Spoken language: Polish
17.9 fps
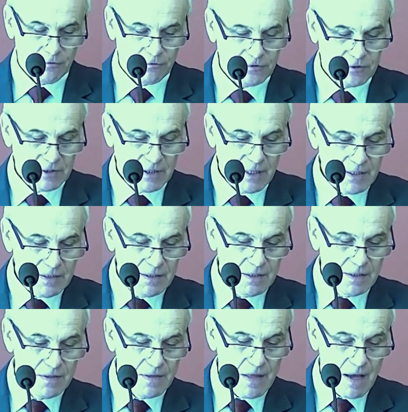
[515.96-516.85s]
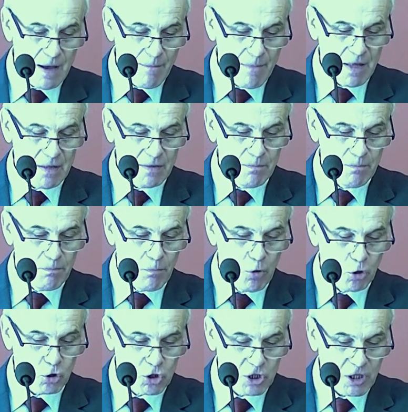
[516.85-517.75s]
Wtedy Naman
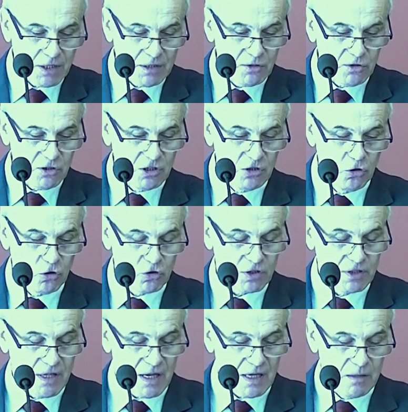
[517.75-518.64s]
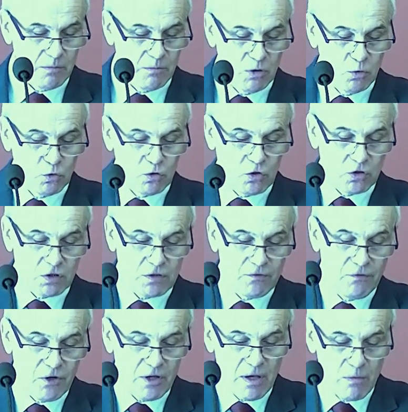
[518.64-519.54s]
poszedł i oznajmił to
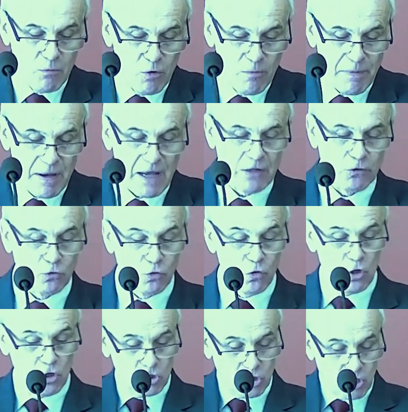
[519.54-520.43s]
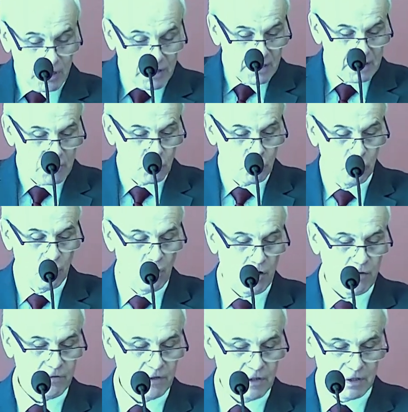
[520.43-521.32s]
swojemu panu, czyli
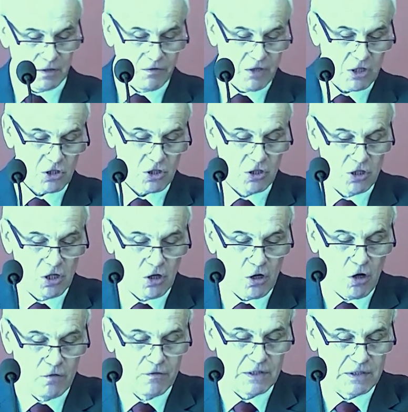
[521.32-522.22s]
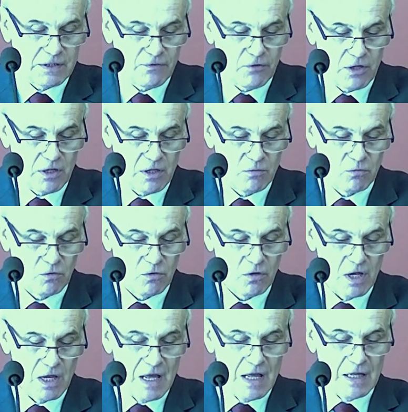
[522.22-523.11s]
królowi, zwierzchnikowi swojemu.
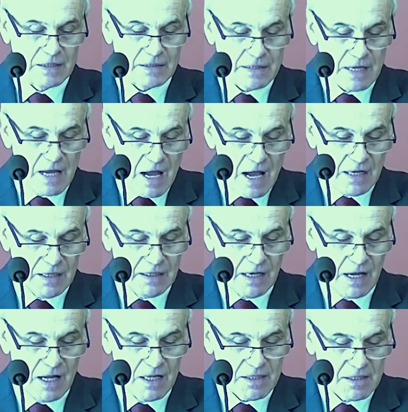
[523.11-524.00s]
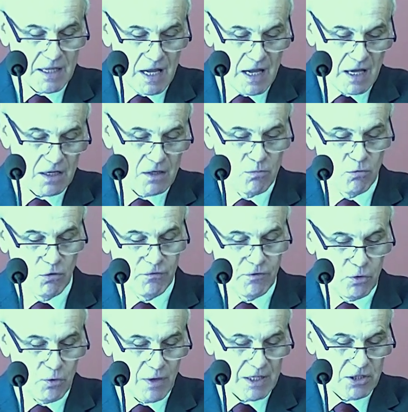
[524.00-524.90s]
Tak, a tak
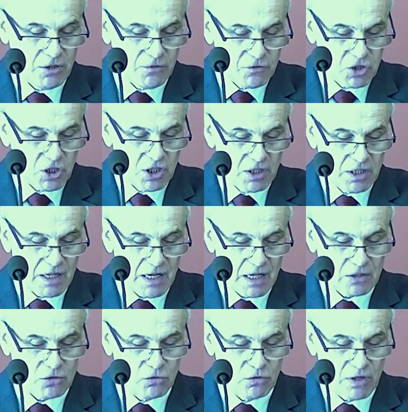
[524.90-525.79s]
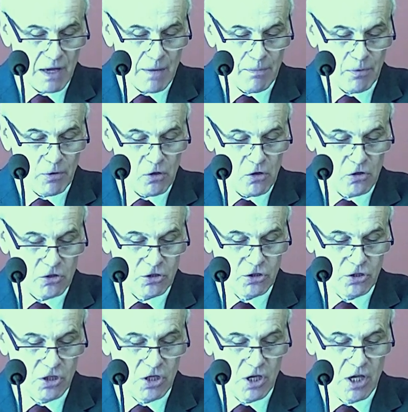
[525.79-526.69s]
mówiła dziewczynka, która
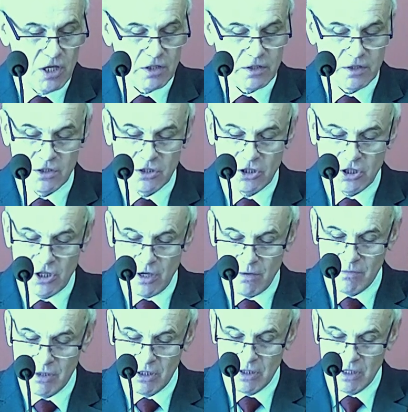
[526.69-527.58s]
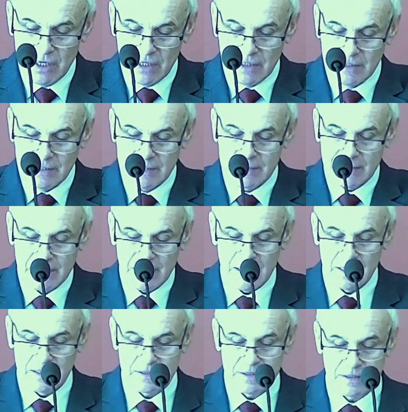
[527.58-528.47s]
pochodzi z ziemi
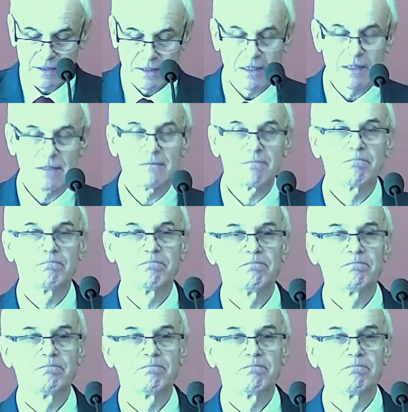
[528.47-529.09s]
izraelskiej.